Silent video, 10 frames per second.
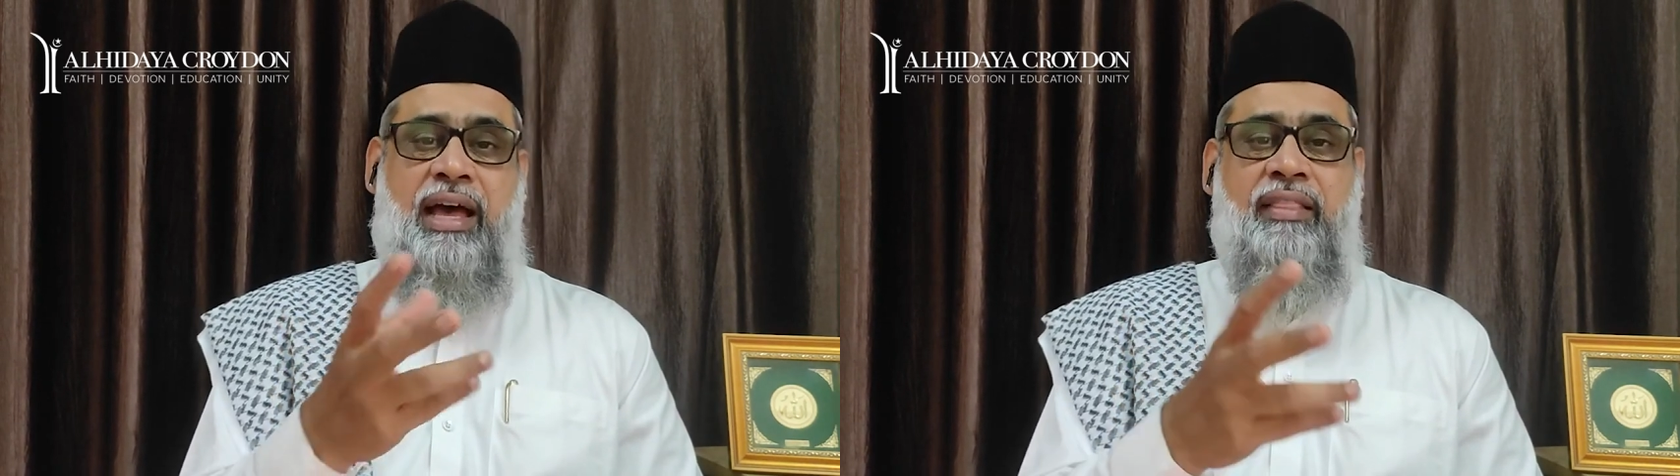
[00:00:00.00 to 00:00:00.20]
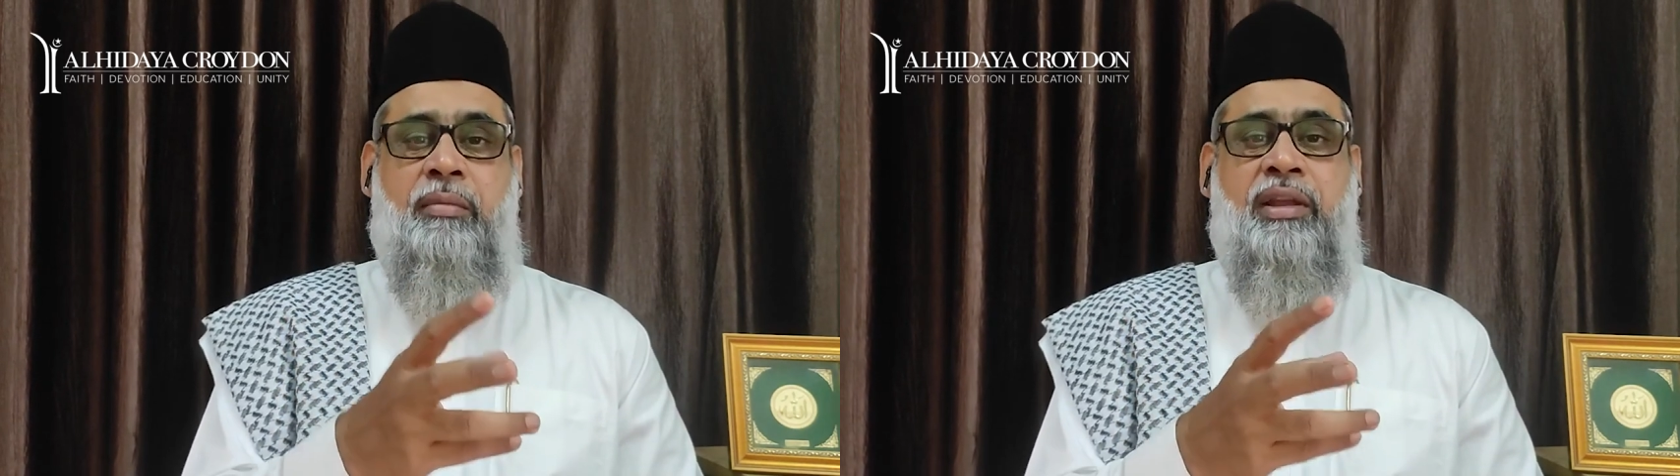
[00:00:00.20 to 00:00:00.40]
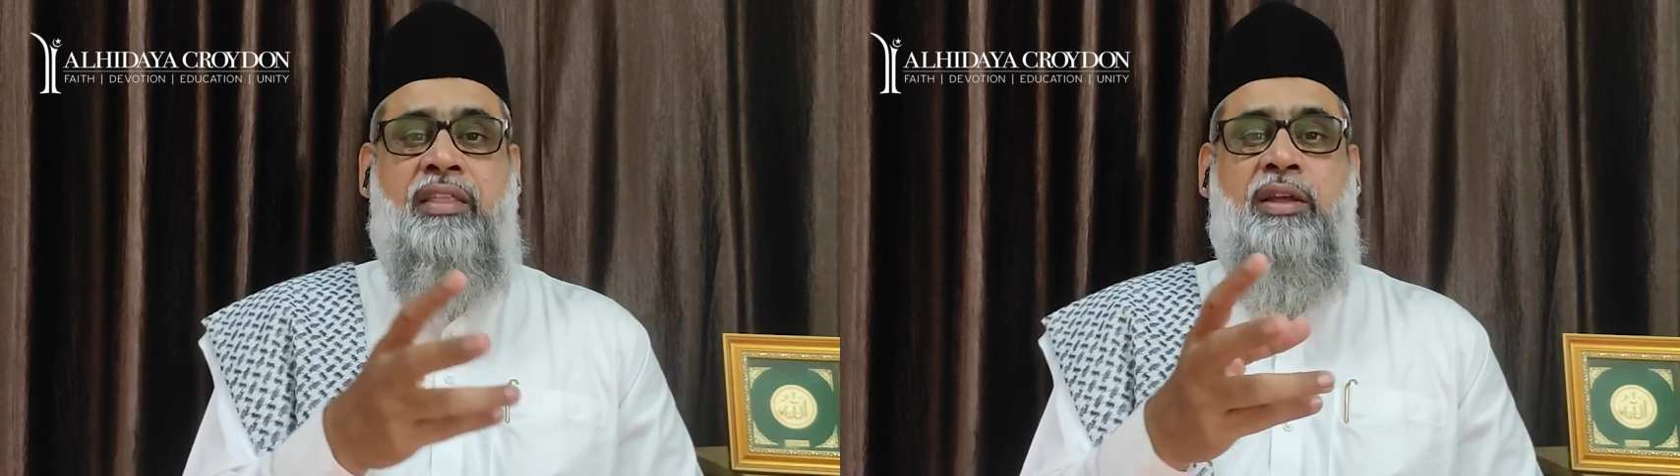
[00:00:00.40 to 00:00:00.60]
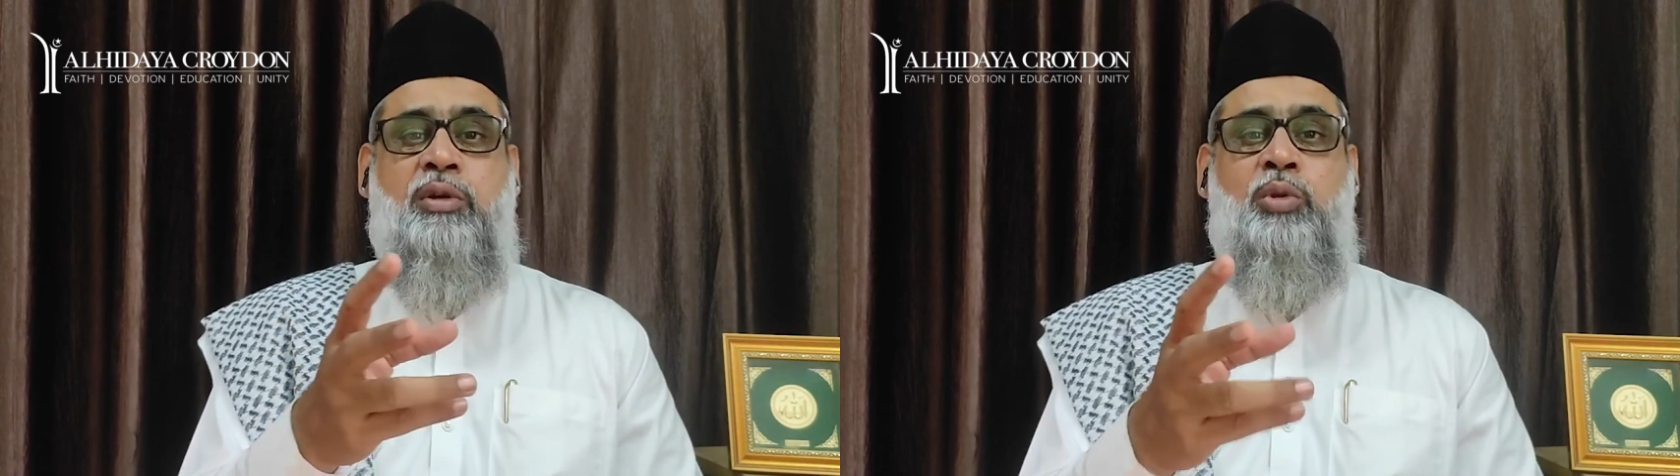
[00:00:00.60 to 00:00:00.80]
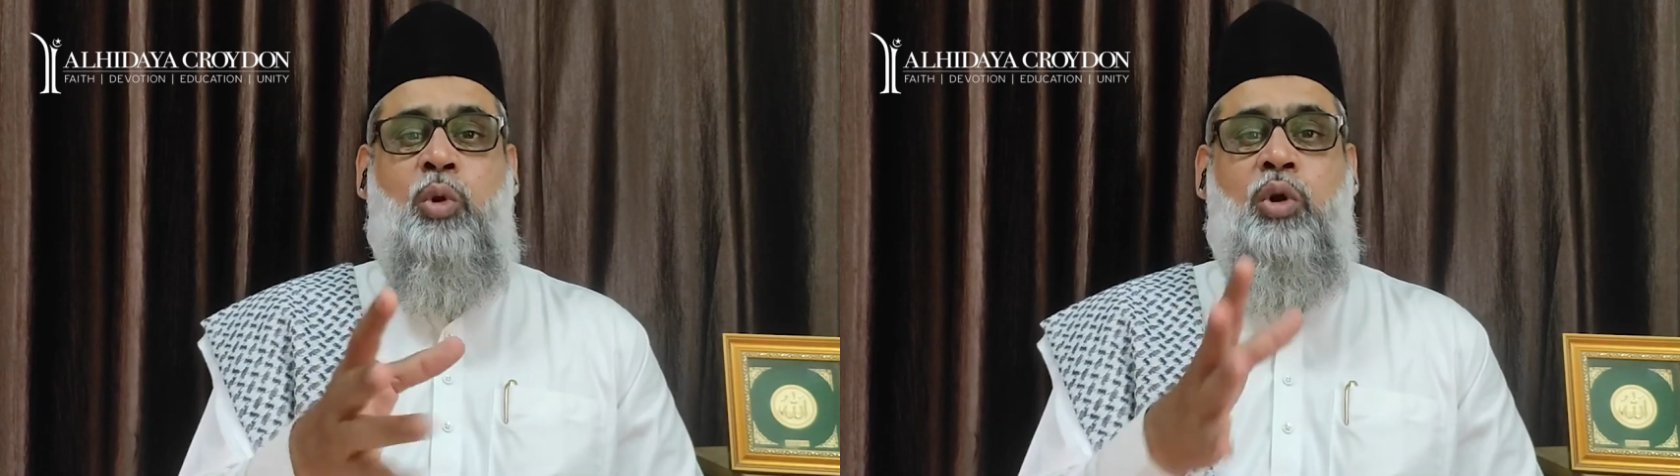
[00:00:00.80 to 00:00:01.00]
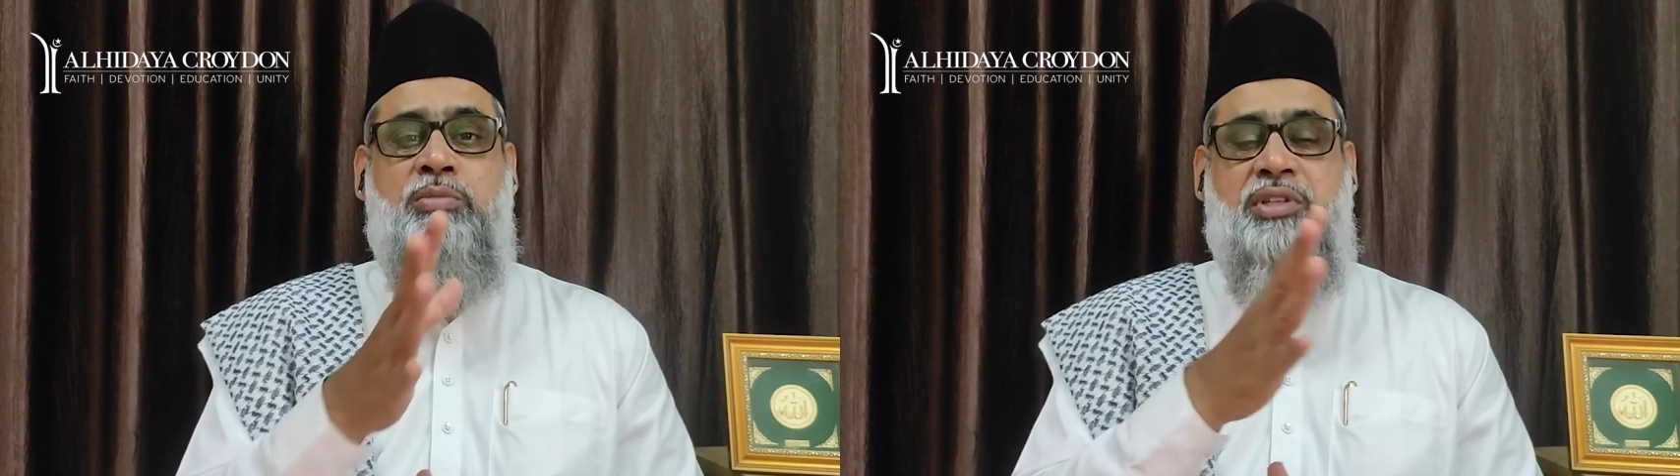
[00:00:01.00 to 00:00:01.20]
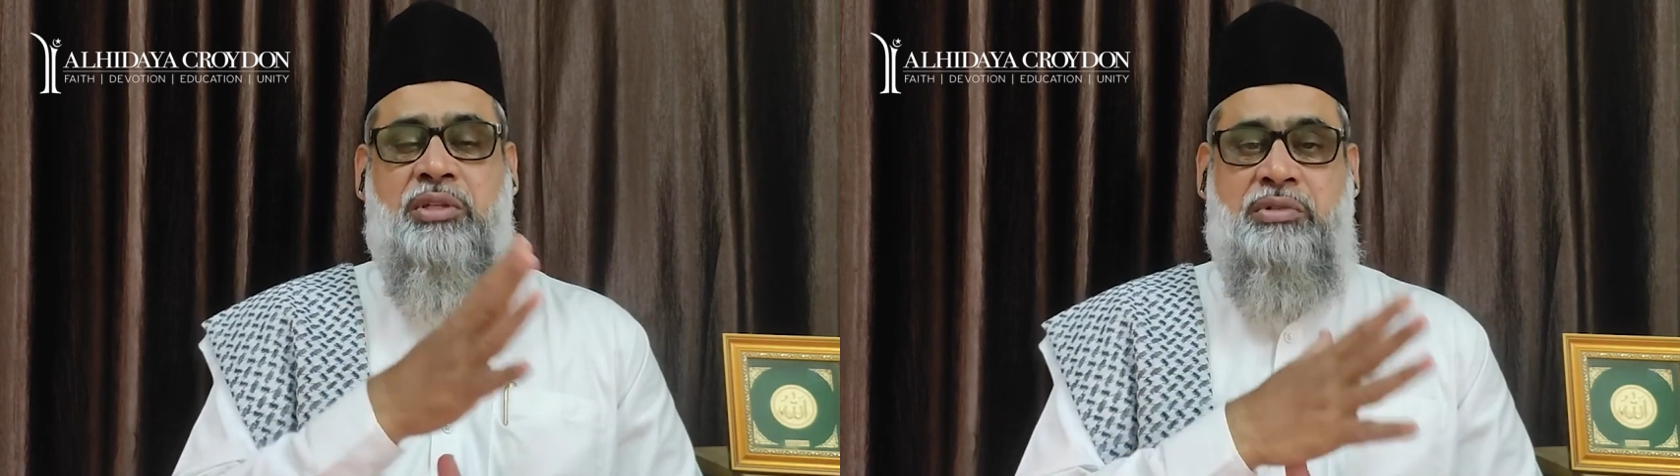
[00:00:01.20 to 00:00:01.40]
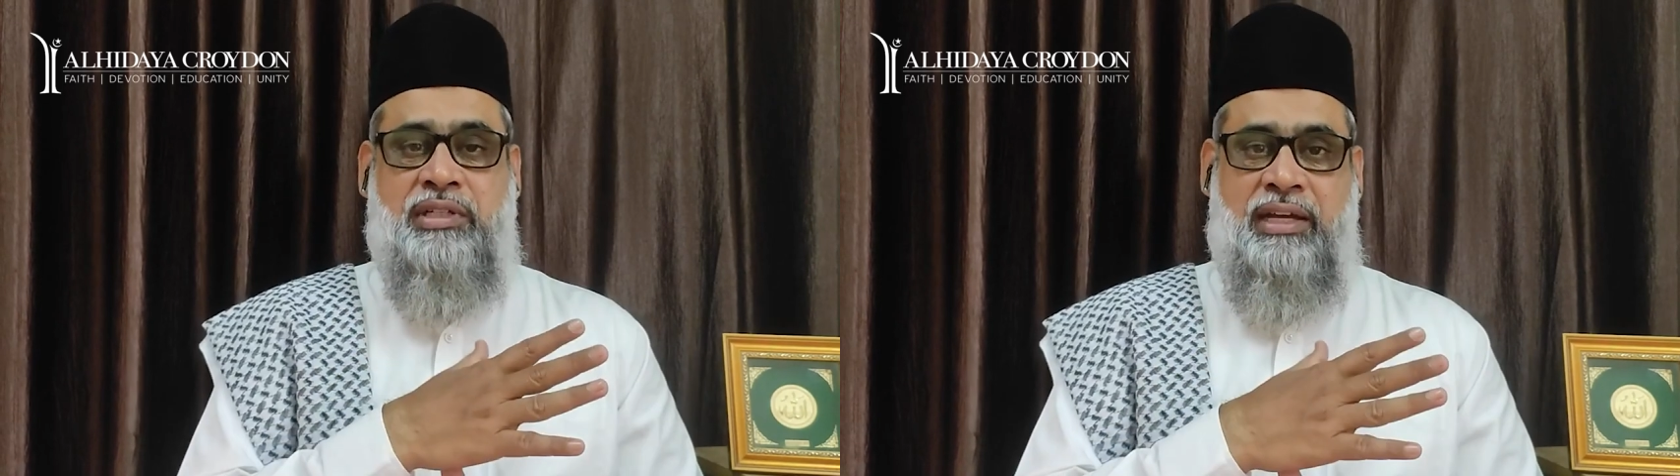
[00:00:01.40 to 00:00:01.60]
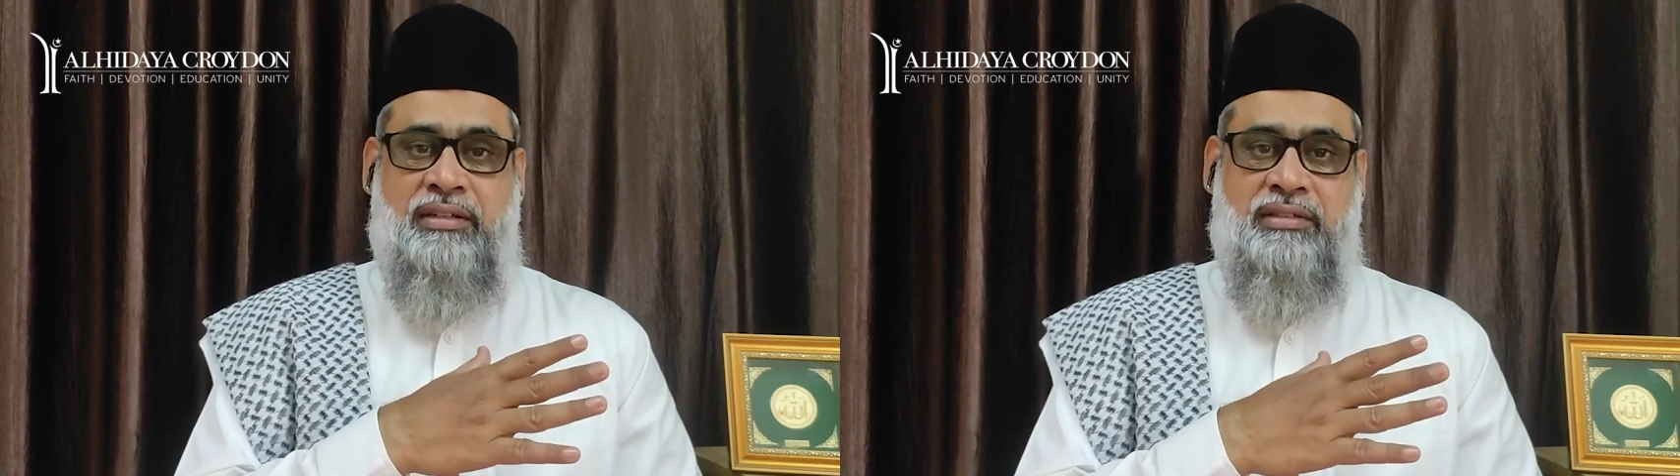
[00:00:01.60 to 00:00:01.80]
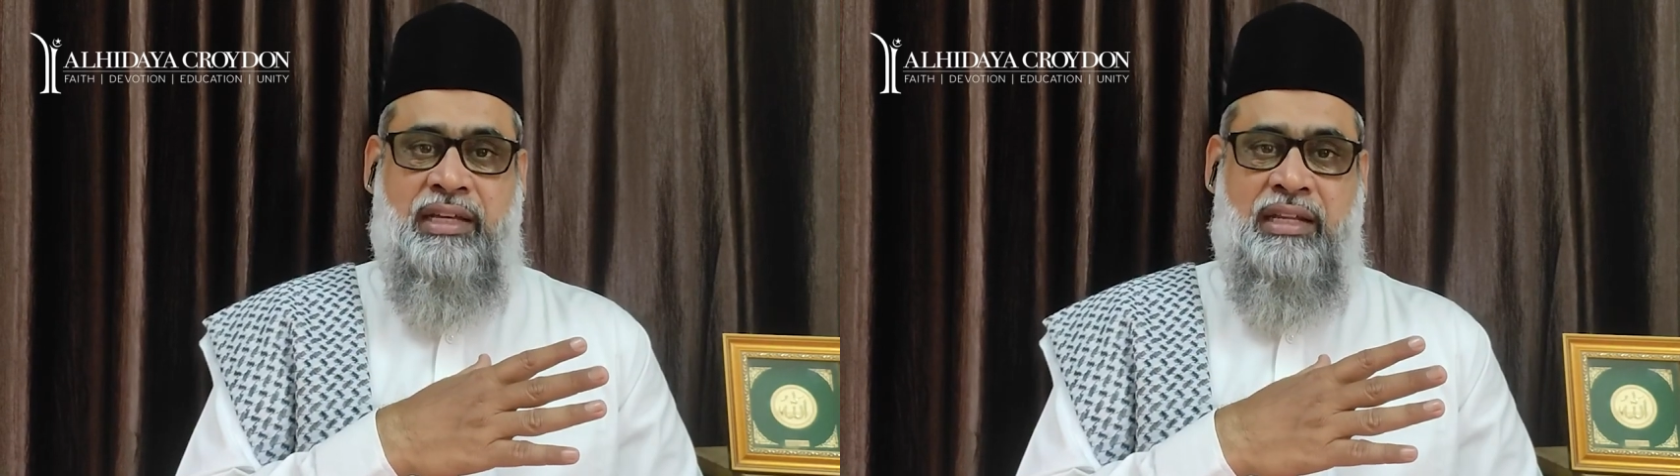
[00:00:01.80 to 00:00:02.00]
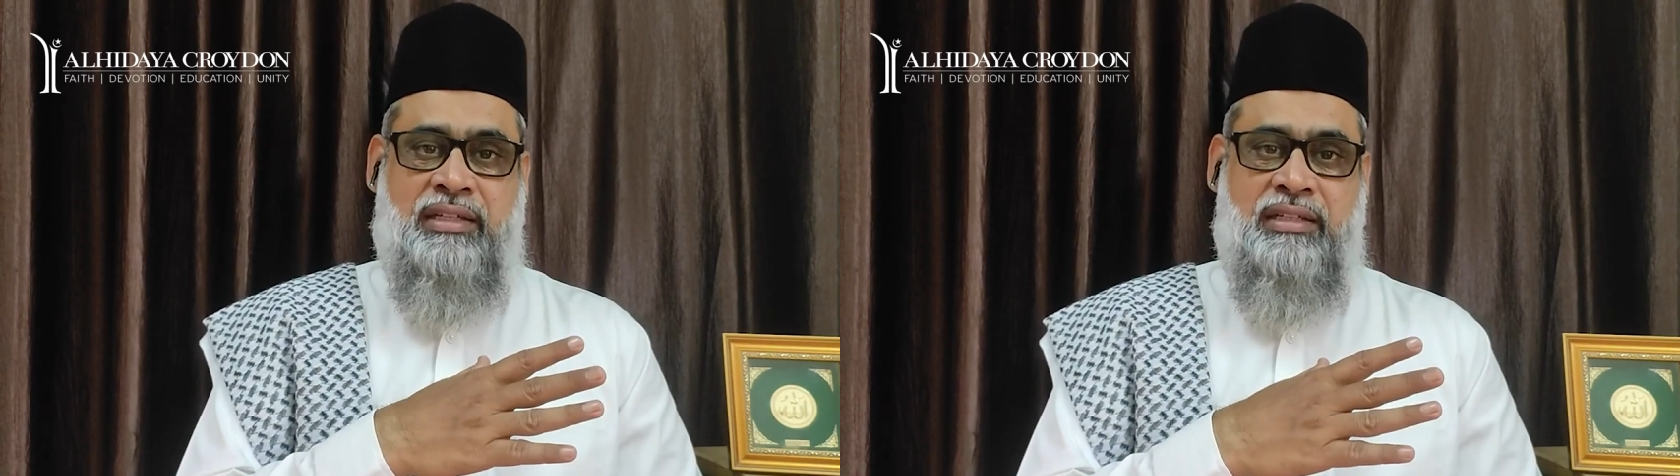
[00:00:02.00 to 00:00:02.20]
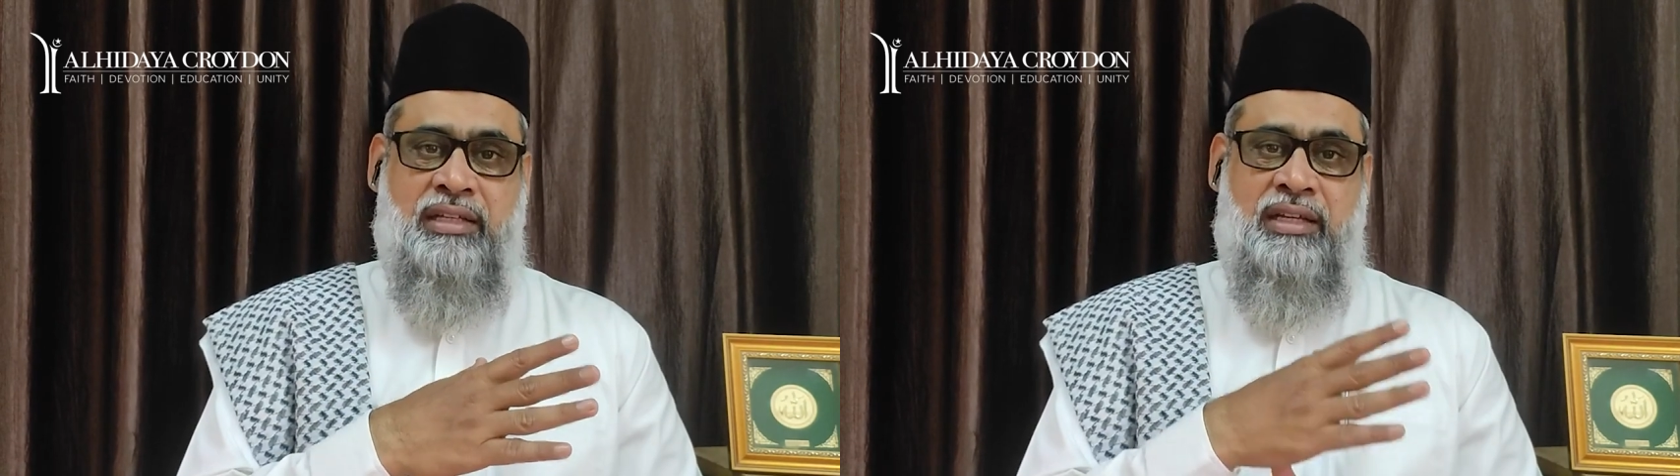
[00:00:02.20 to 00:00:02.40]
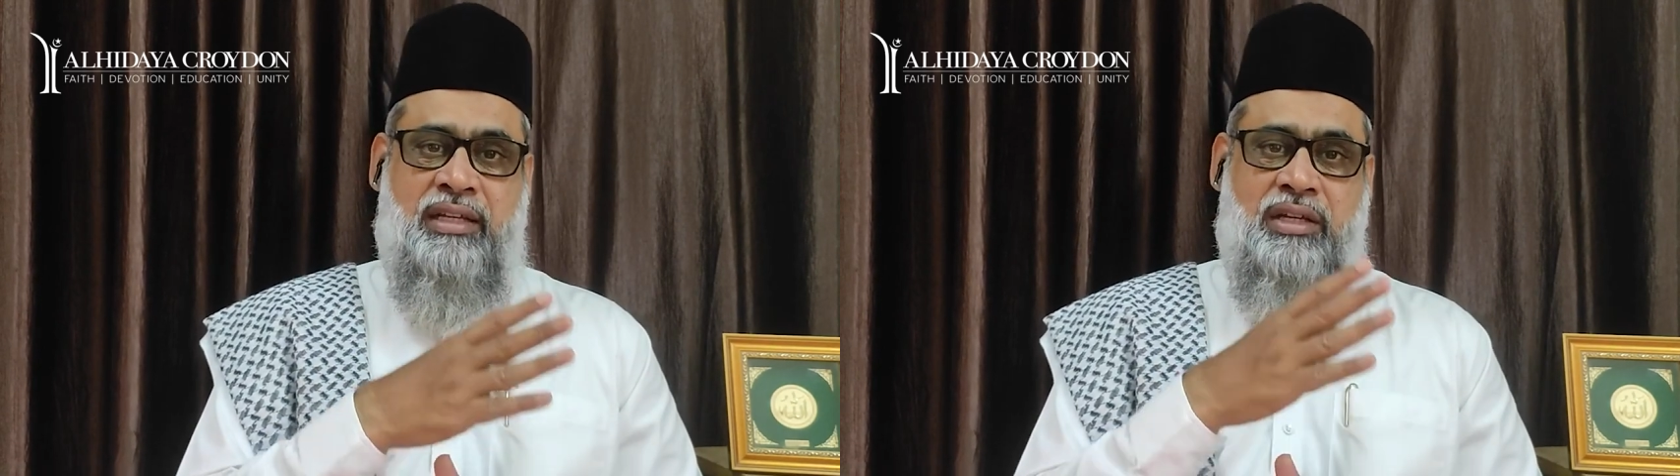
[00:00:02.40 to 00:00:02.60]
அந்த மனிதனுக்கு துரோகம் செய்து விட்டார் யாருக்கு